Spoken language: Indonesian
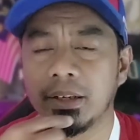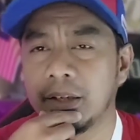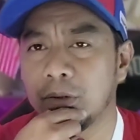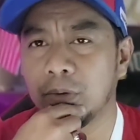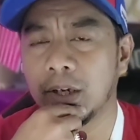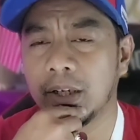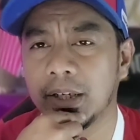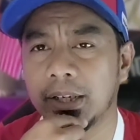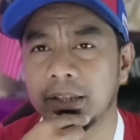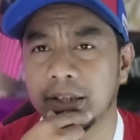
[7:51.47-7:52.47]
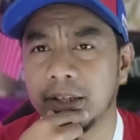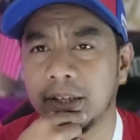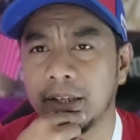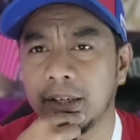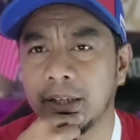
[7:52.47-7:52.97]
dan juga dari
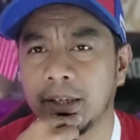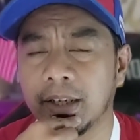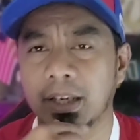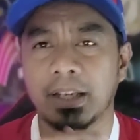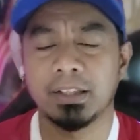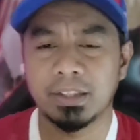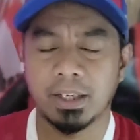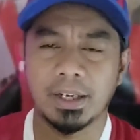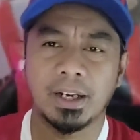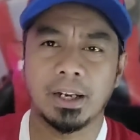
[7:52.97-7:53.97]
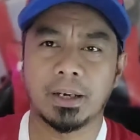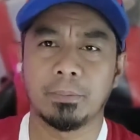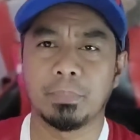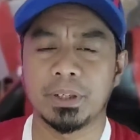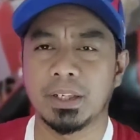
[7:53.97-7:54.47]
segi
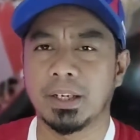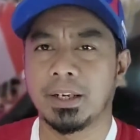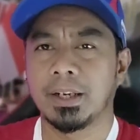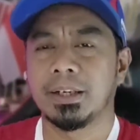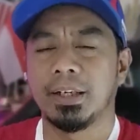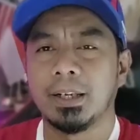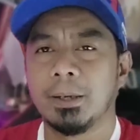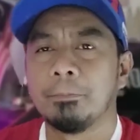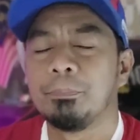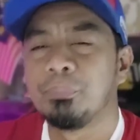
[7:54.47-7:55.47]
kelancaran perjalanan di